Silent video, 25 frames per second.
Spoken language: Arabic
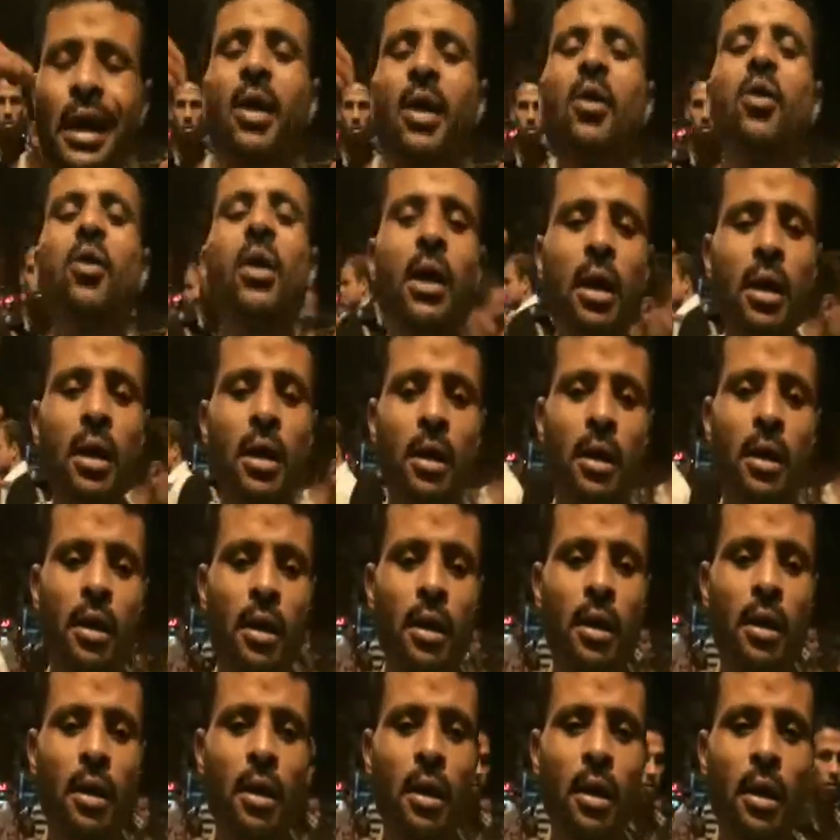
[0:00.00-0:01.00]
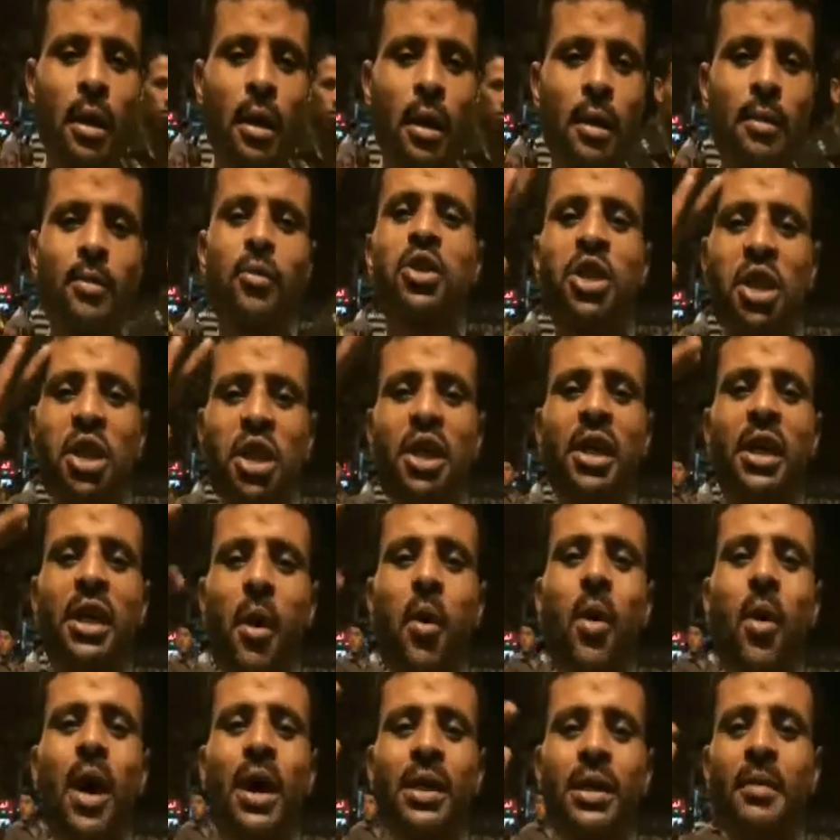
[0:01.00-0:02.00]
روق مشير
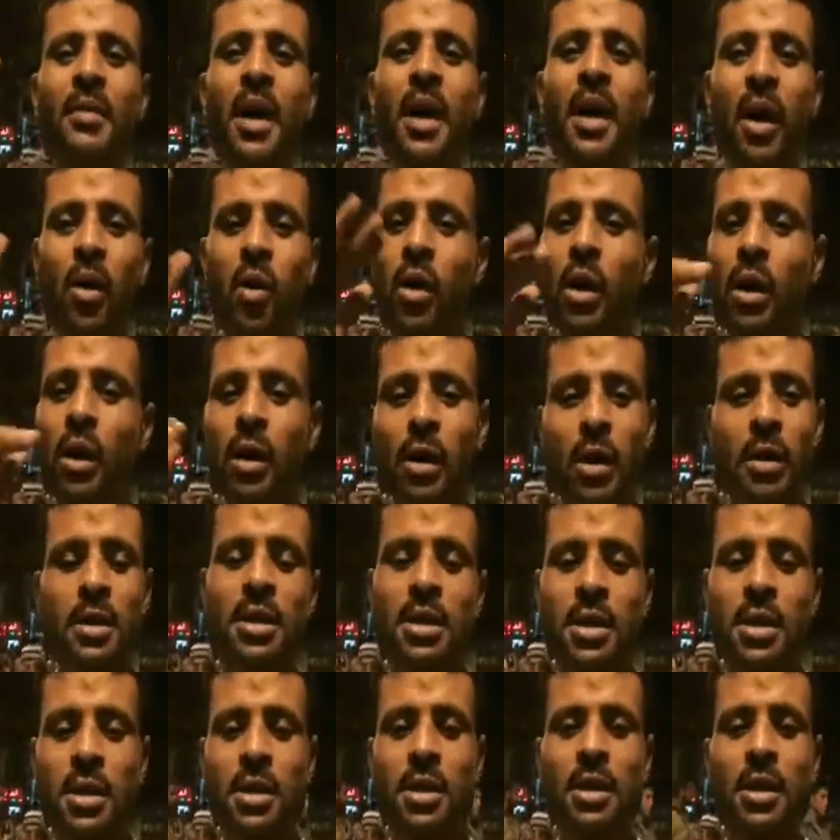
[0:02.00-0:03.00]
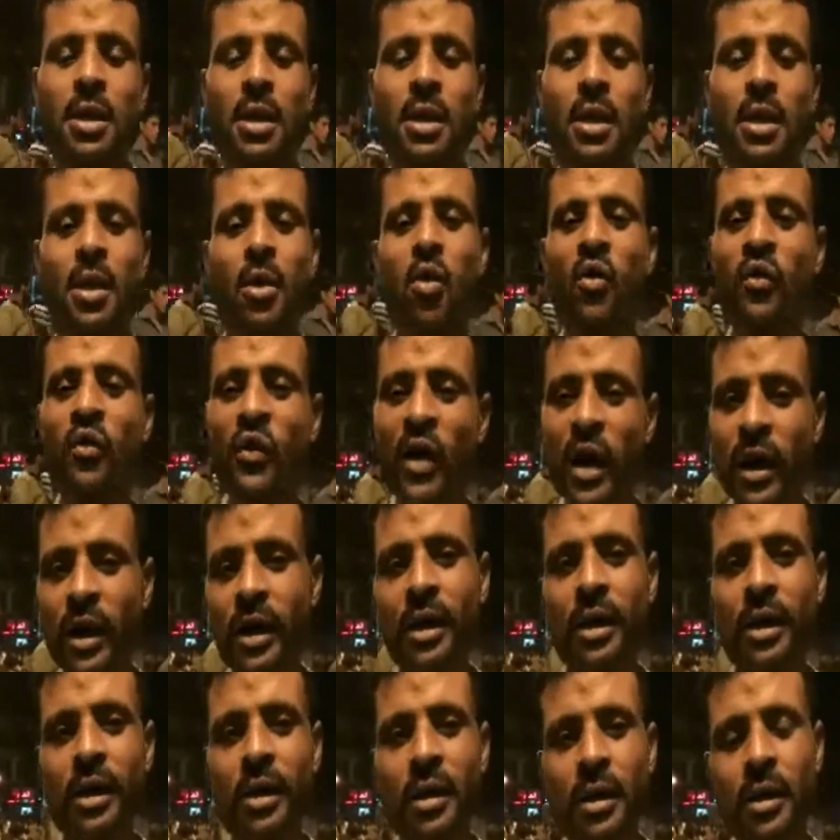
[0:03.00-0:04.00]
روق دماغه خلاص
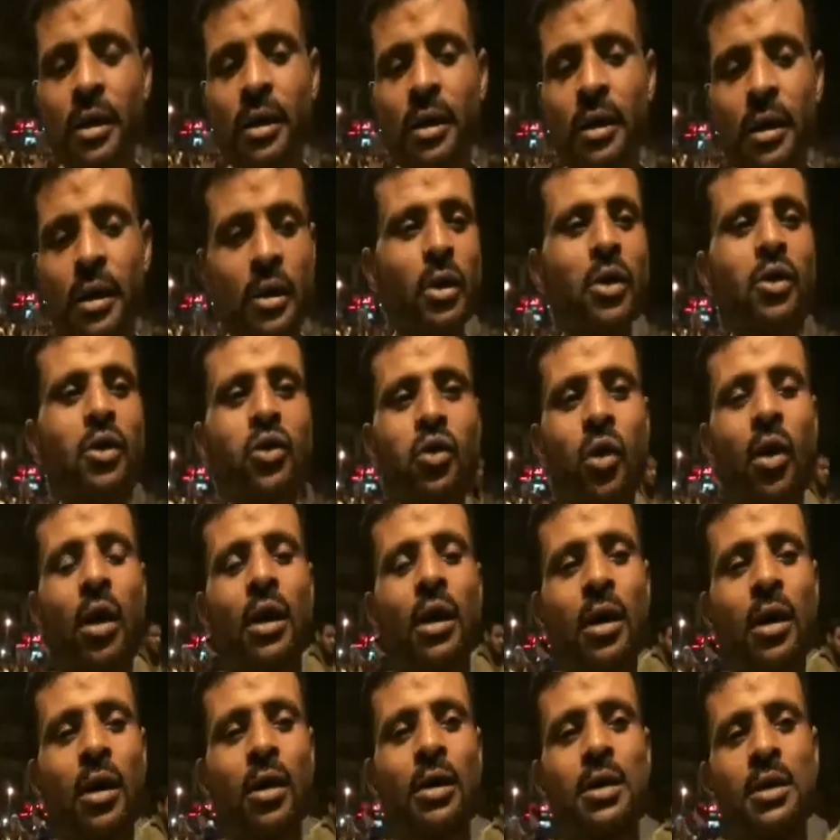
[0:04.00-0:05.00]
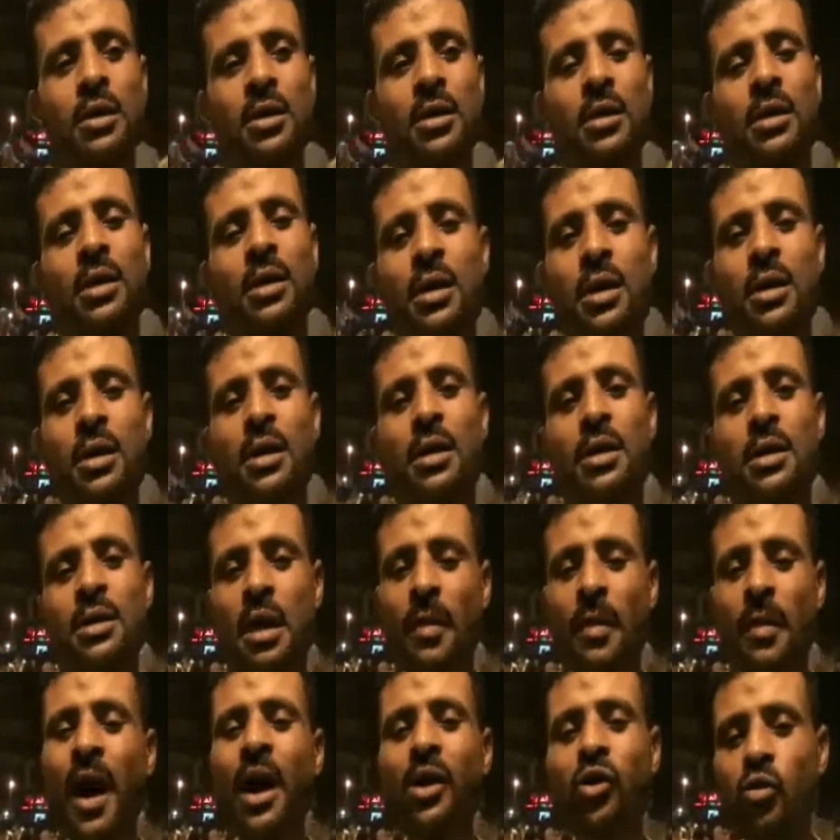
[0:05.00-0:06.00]
وفاكر ان انتوا خلاص
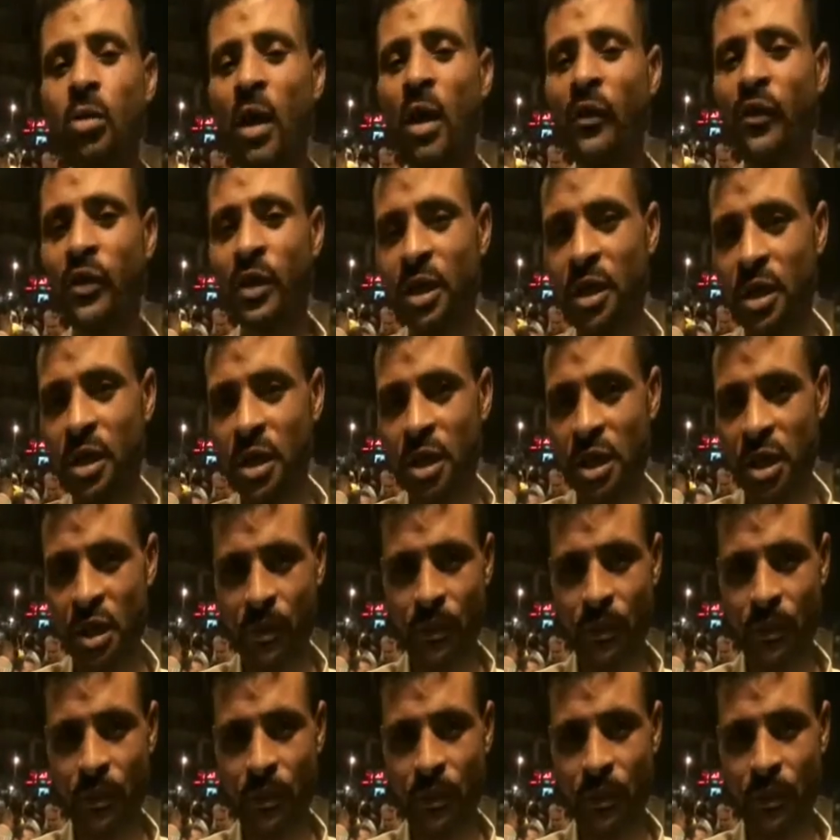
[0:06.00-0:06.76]
صبحتوا مفيش